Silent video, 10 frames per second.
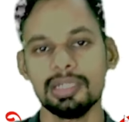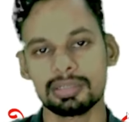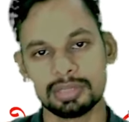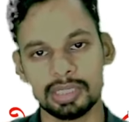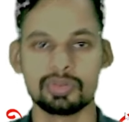
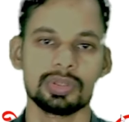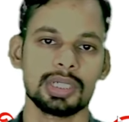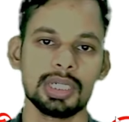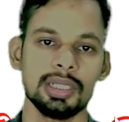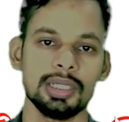स्टेज वन
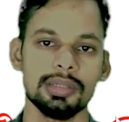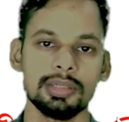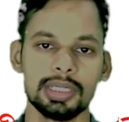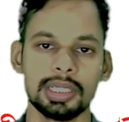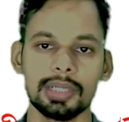के लिए
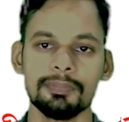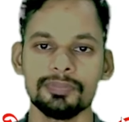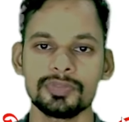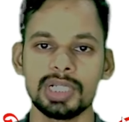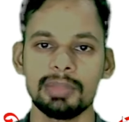ठीक है ना
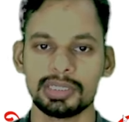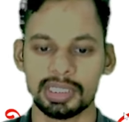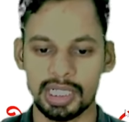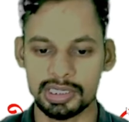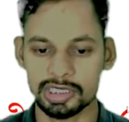चलिए भैया
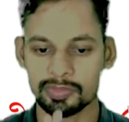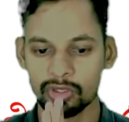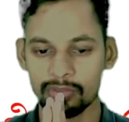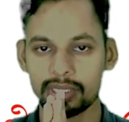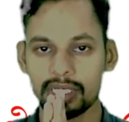साथी आज के इस
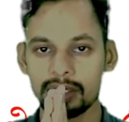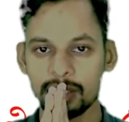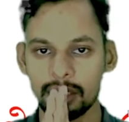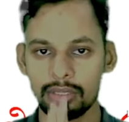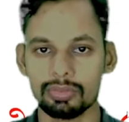वीडियो में इतना ही
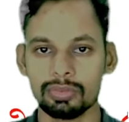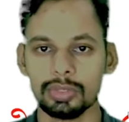थैंक यू